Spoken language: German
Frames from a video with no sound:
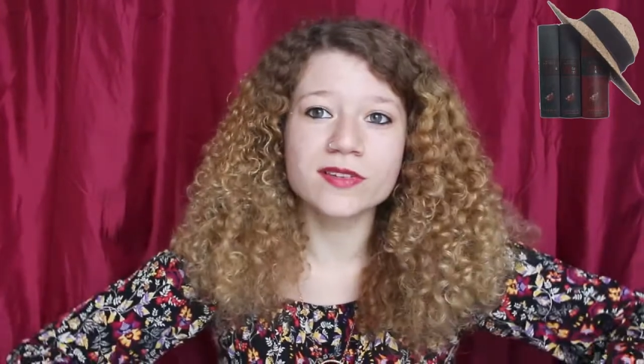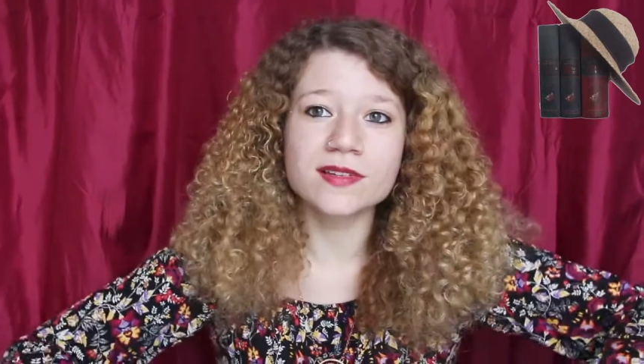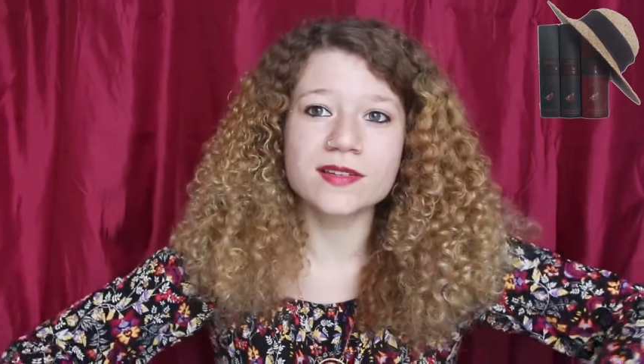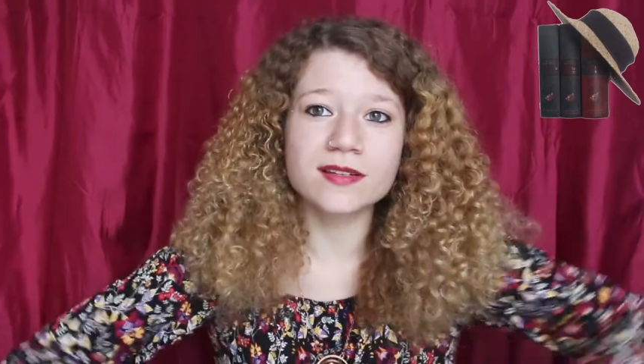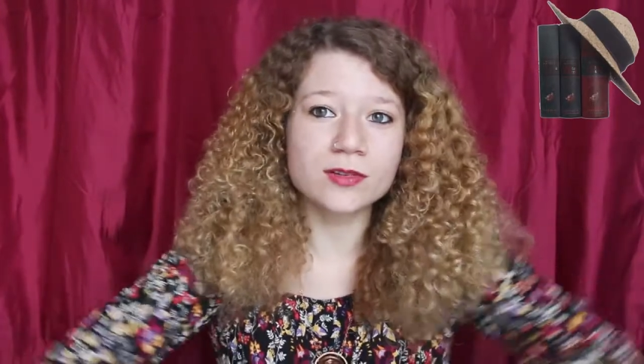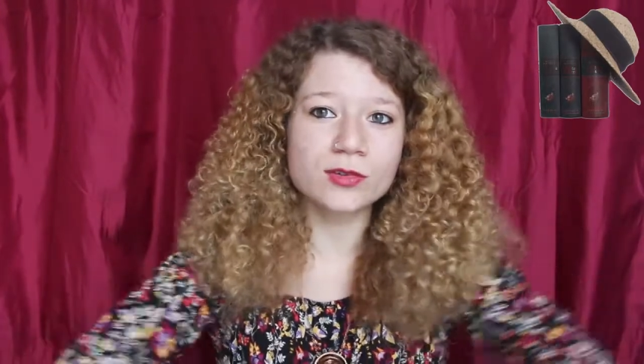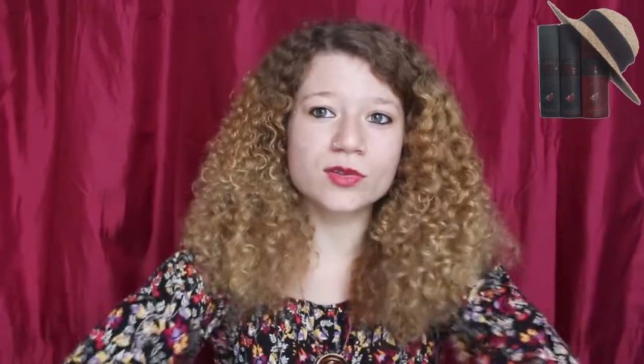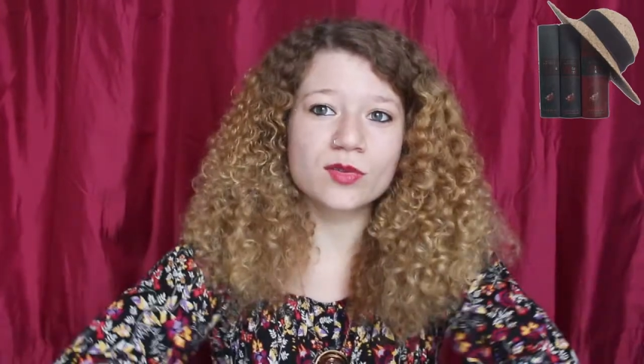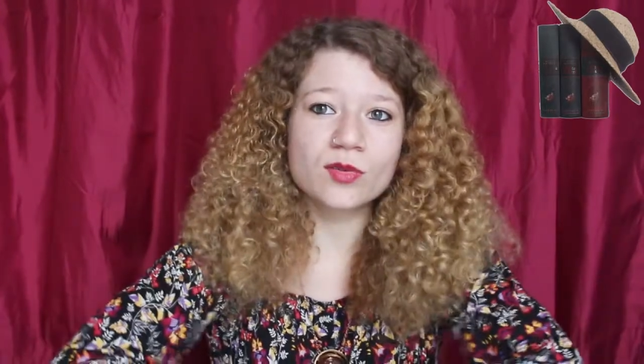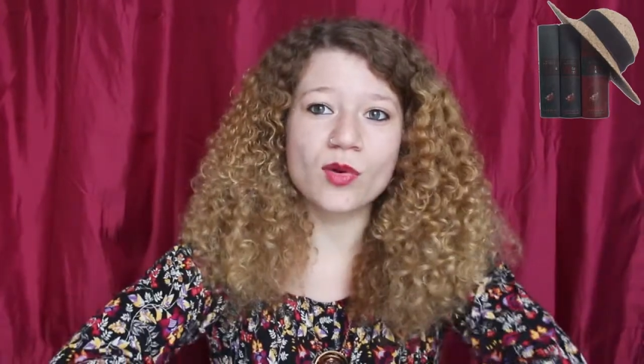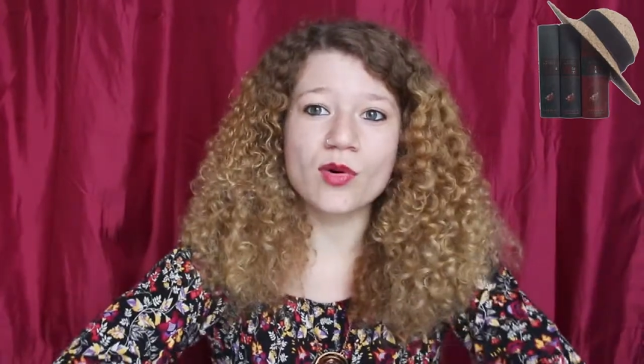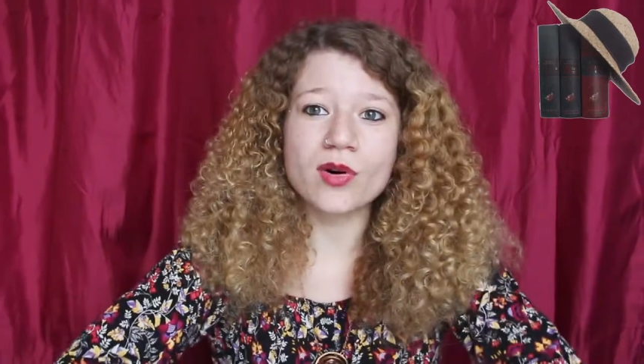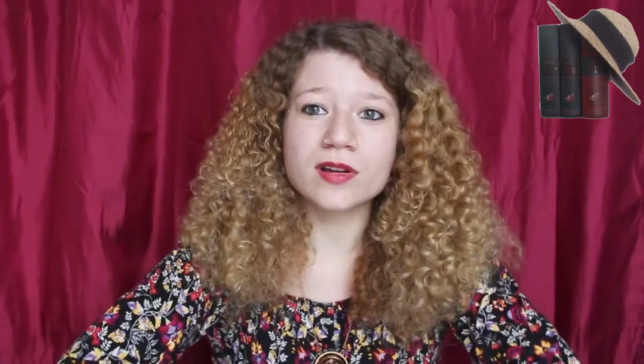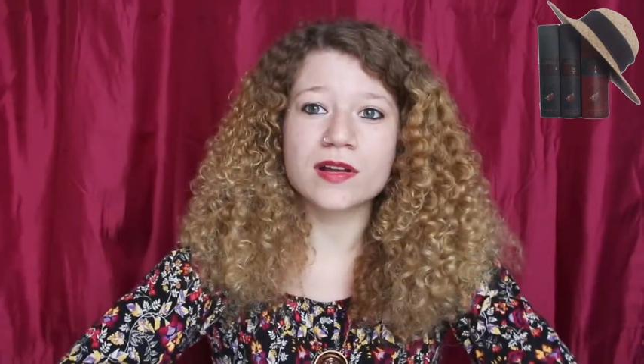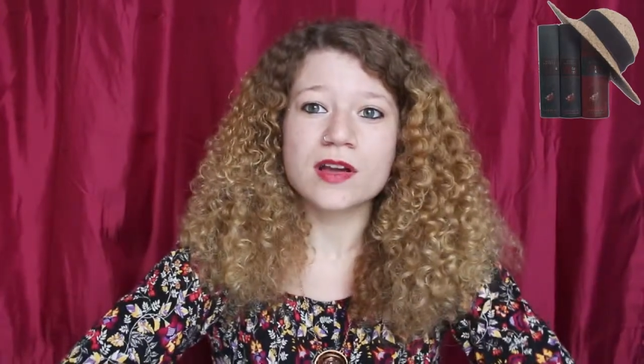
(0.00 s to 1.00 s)
Diese
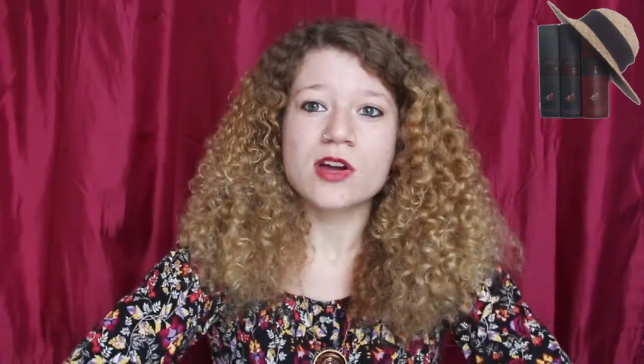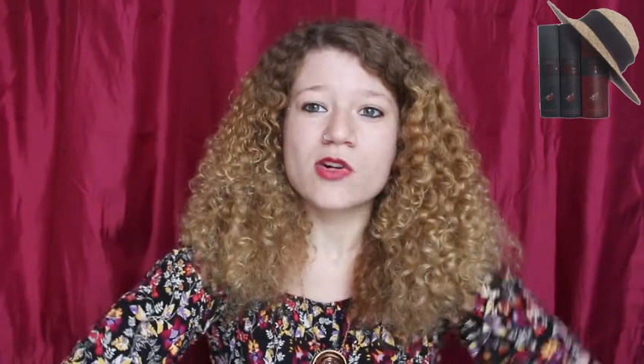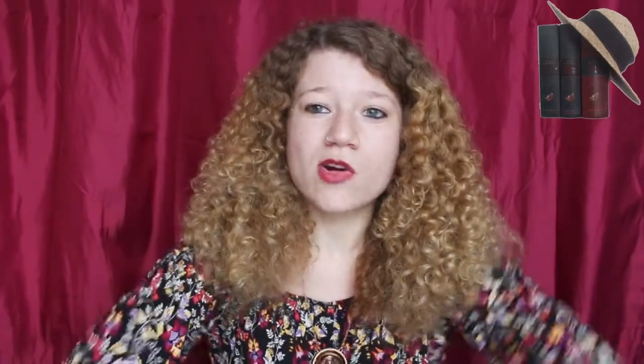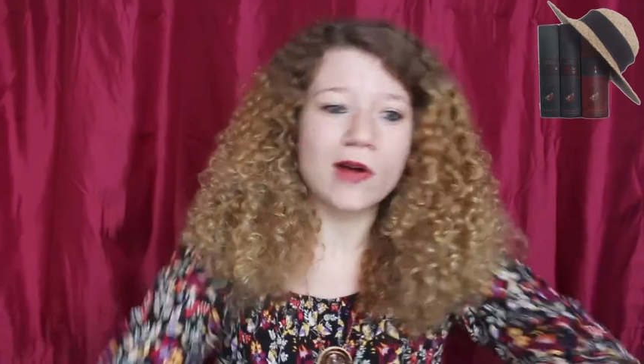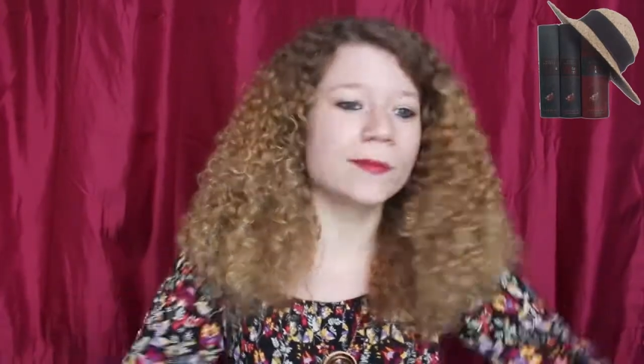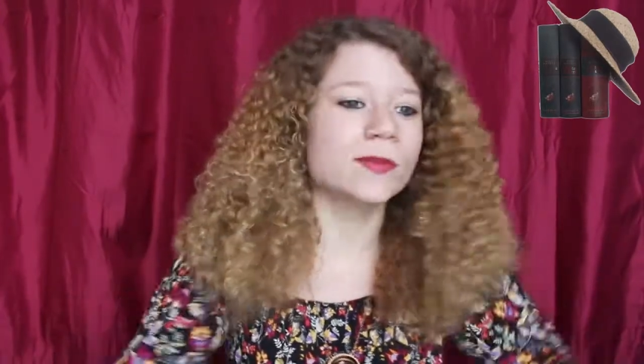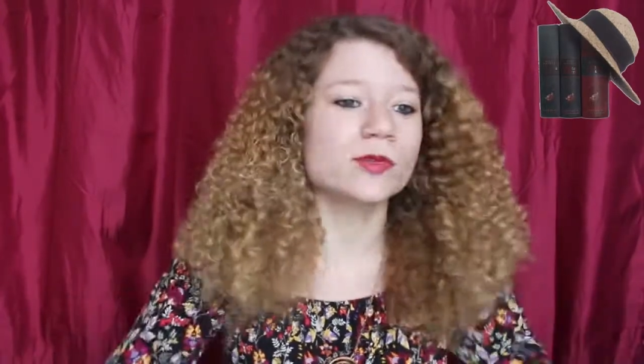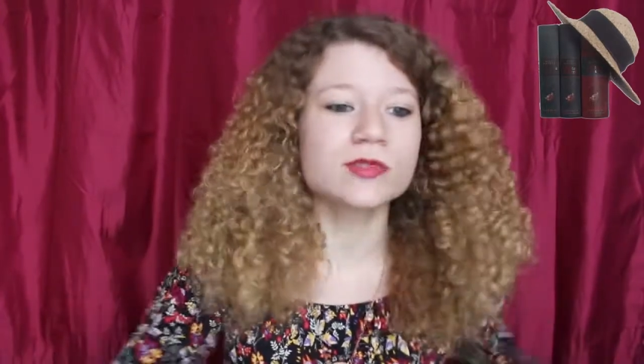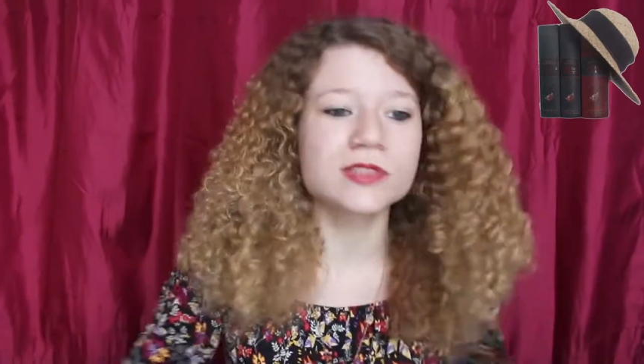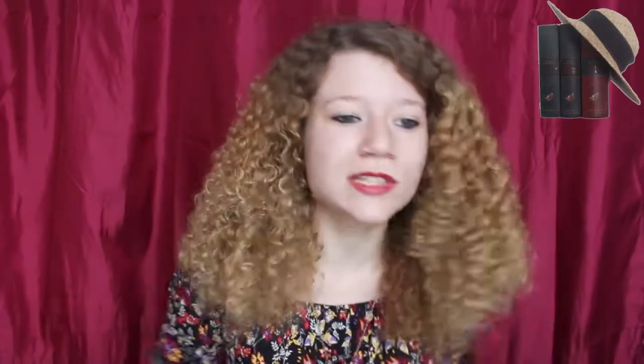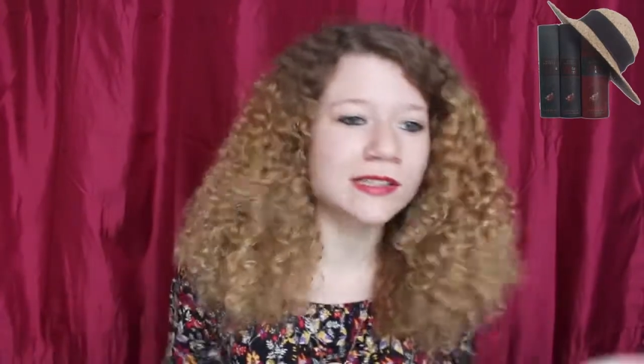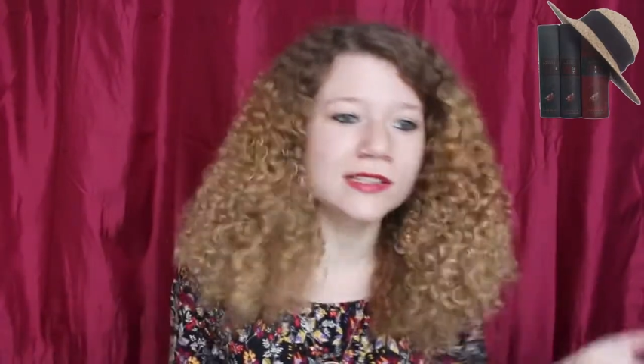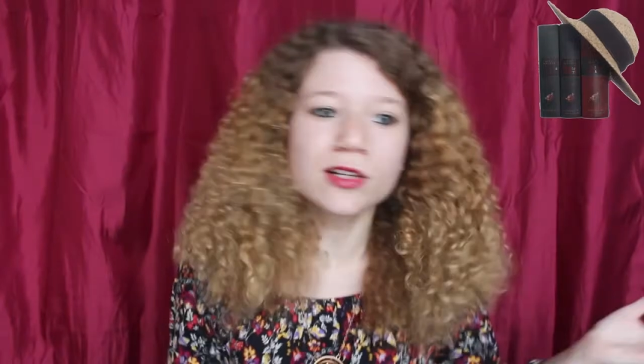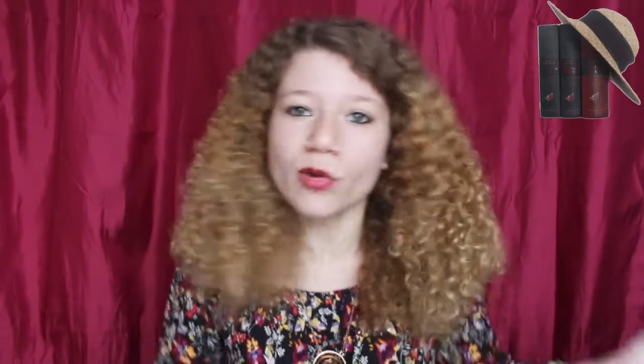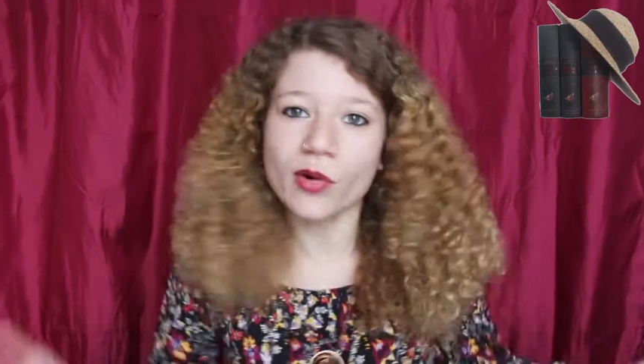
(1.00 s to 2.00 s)
Lotion kommt
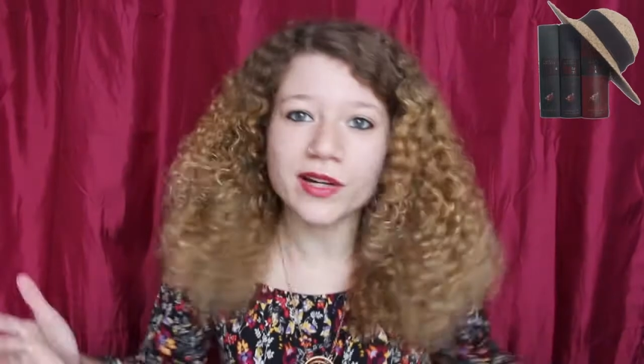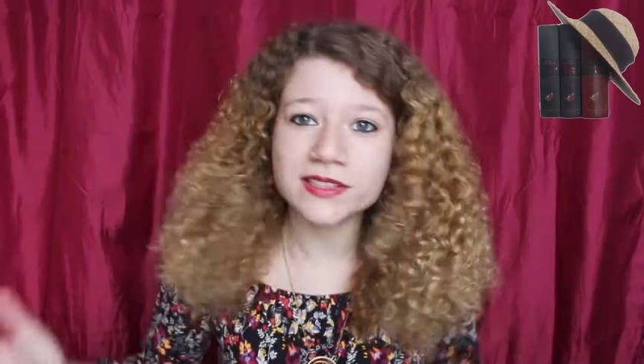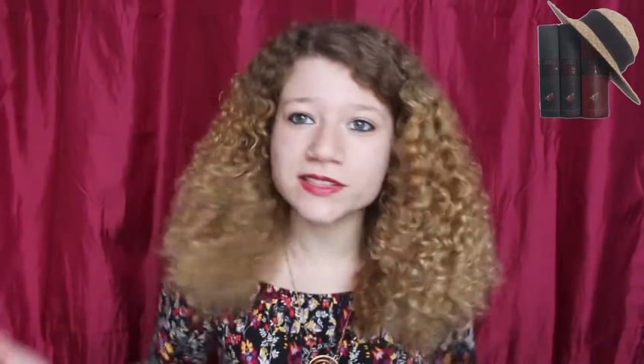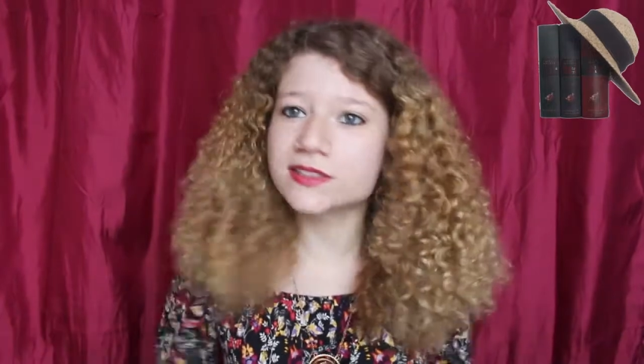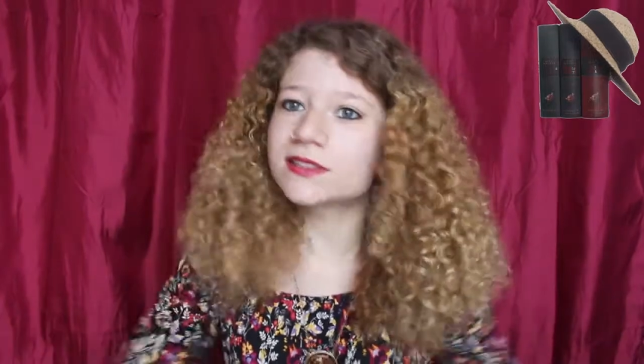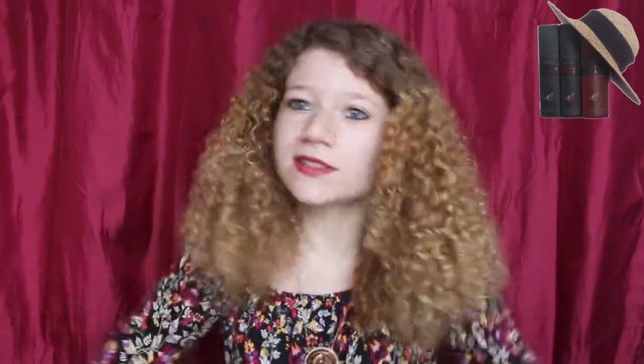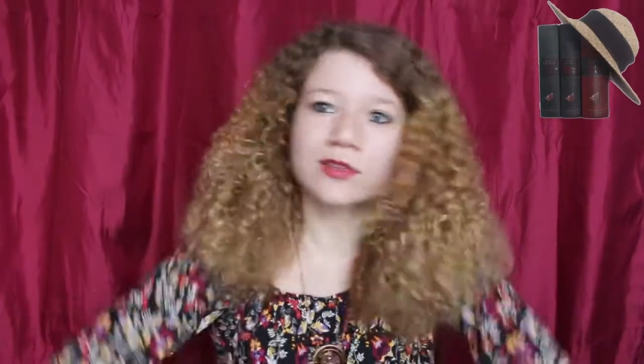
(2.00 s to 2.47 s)
unter die Leute.